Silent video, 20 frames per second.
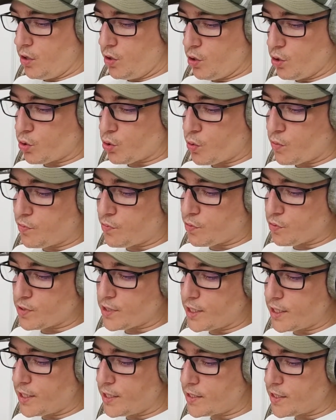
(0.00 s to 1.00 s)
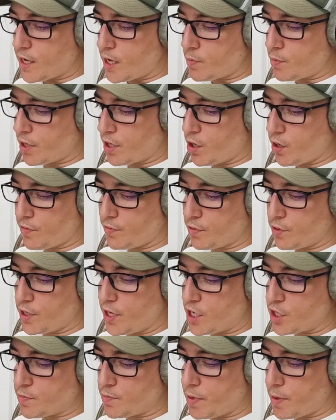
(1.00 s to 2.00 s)
Le tronc foncé des arbres et leur
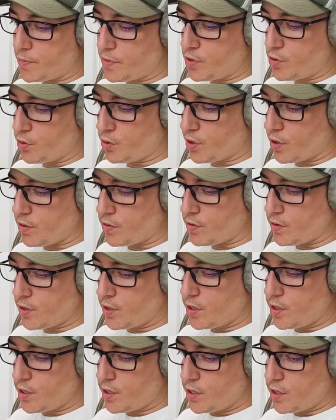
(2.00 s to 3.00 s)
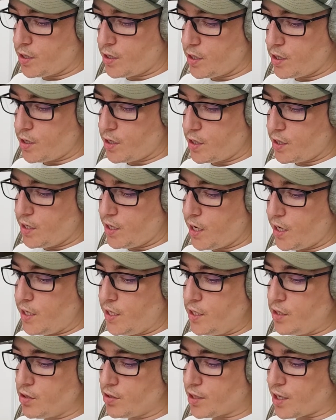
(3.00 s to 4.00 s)
feuillage papillonnant, les
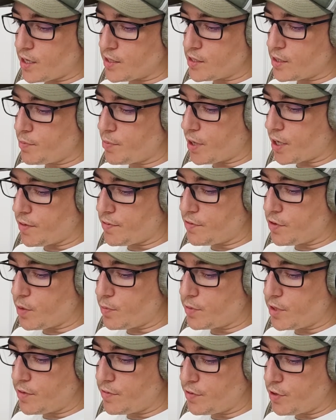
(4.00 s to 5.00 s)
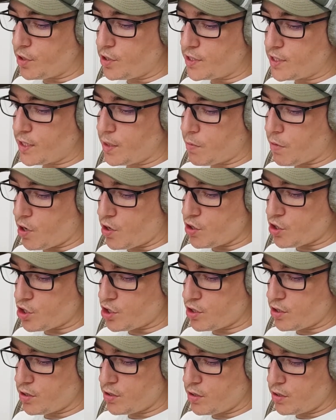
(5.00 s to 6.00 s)
lignes tracées par la forme des feuilles et des
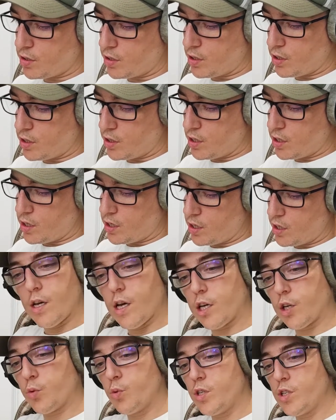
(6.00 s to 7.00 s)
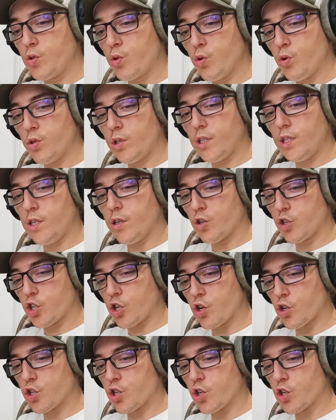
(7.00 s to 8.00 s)
branches, un ruisseau qui en
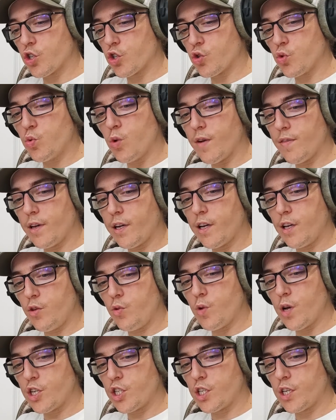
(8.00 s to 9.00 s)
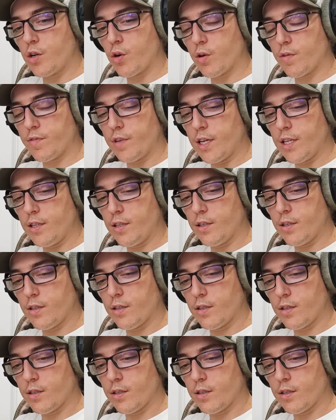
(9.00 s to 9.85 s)
changeant joue avec les nuages qu'il reflète,